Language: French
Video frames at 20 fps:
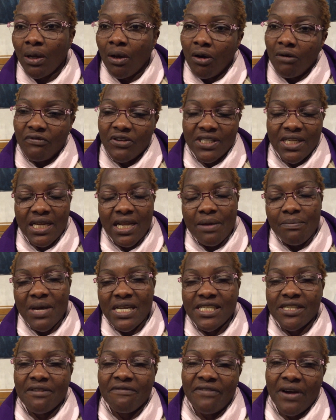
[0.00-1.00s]
On faisait les
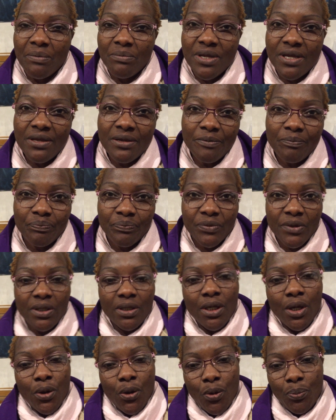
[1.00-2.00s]
messes de famille.
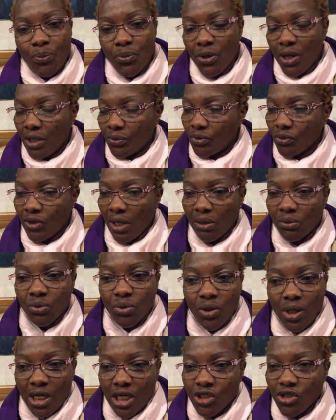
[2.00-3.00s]
Et puis tout à
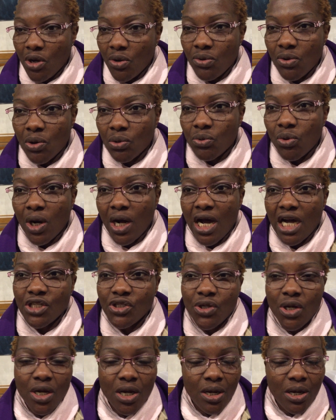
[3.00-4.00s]
coup, j'ai eu le courage.
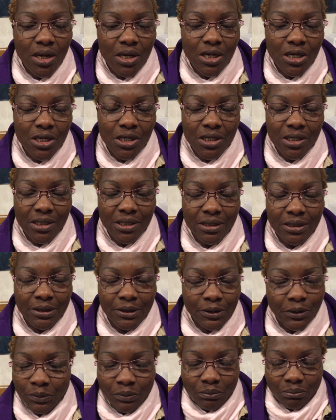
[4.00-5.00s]

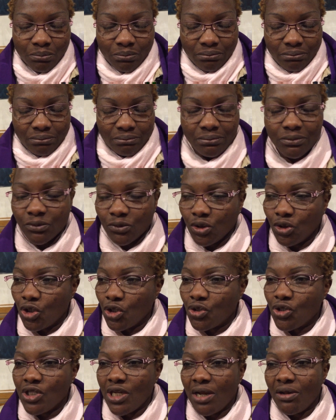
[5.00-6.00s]
je
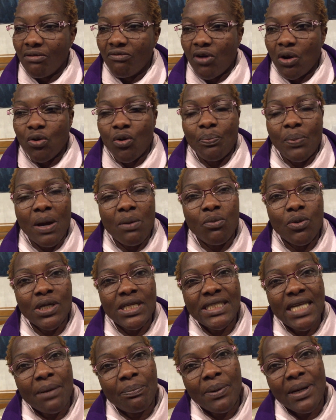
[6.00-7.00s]
suis allée voir le Père
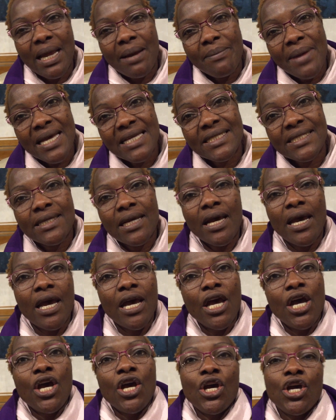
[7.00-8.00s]
Moïse après la messe
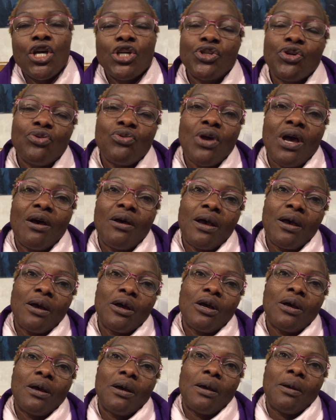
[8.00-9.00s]
et je lui
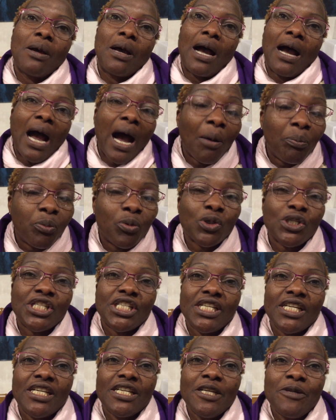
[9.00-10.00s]
ai
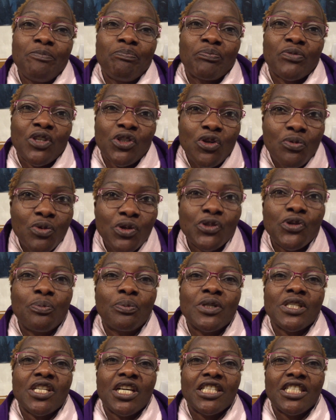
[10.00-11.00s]
approché je me suis
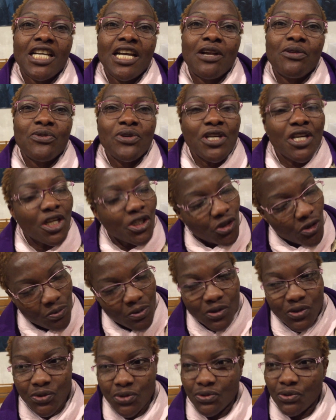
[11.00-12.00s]
présentée à lui, je
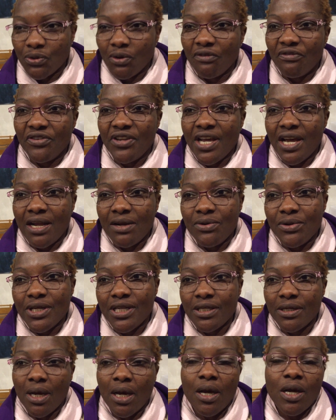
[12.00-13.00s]
me suis confiée à
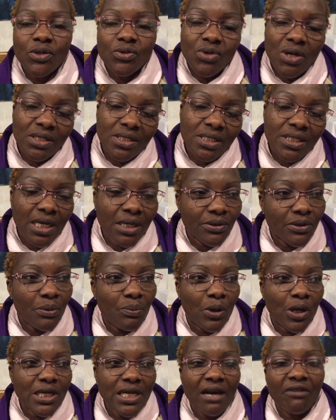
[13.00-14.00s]
lui, soit disant que
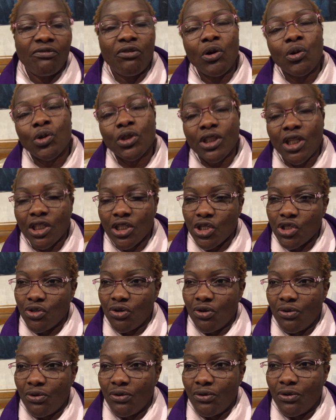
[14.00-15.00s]
bon, il y a fort longtemps que
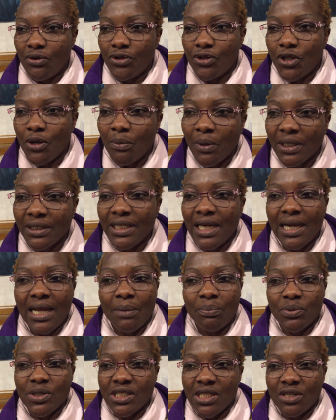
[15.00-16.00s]
je demandais la
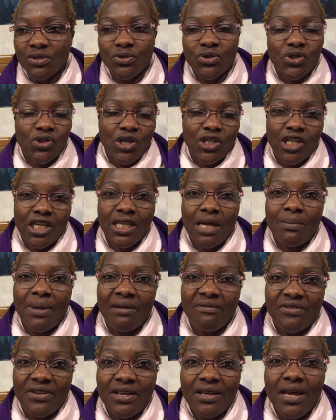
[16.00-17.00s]
présence du Seigneur dans
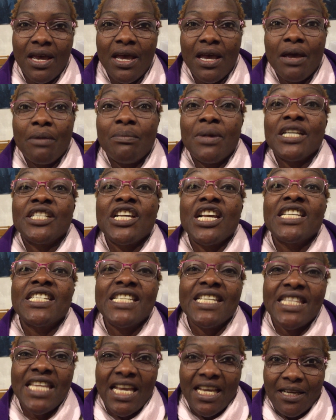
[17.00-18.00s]
ma vie, mais
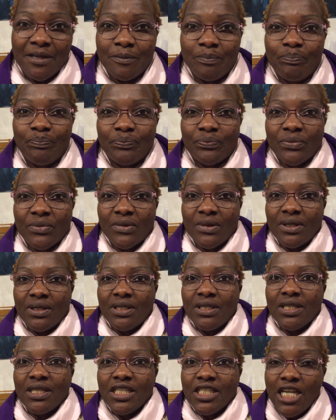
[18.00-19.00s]
hésité,
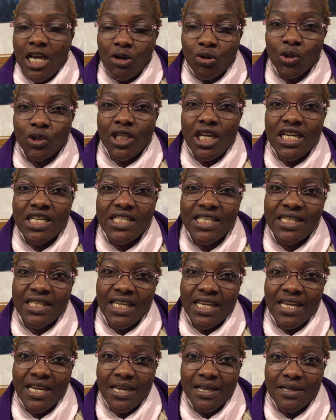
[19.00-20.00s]
J'ai longtemps
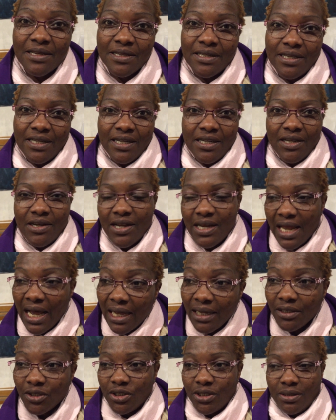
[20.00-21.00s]
hésité. Et
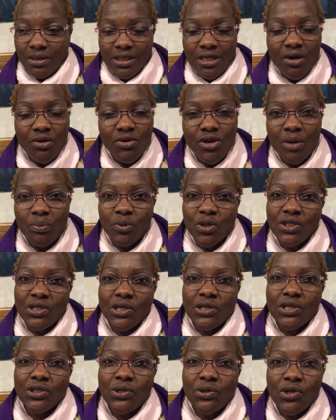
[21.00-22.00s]
là, j'ai eu
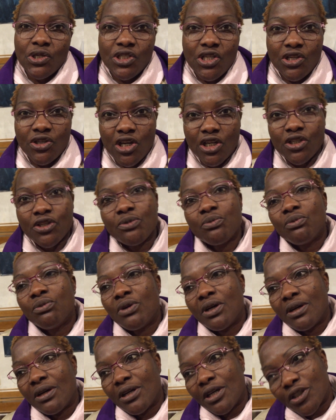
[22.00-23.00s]
l'impression que c'est le Seigneur qui
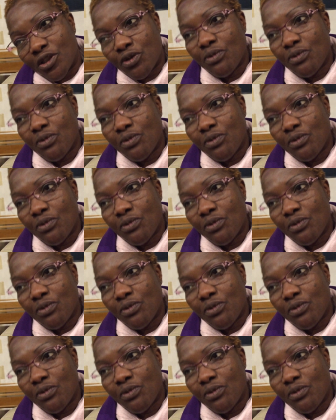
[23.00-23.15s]
euh,